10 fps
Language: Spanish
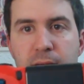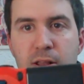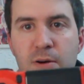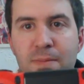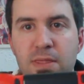
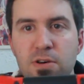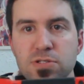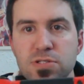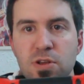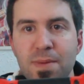En los
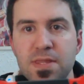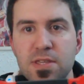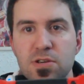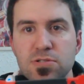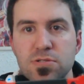mandos, en los
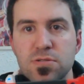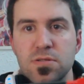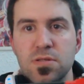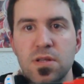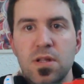manditos.
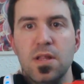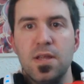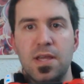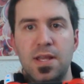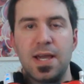
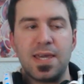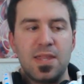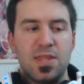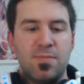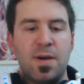Iría aquí
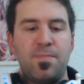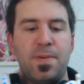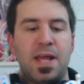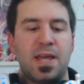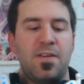encima
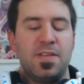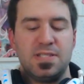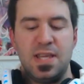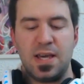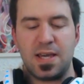para que
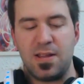sea,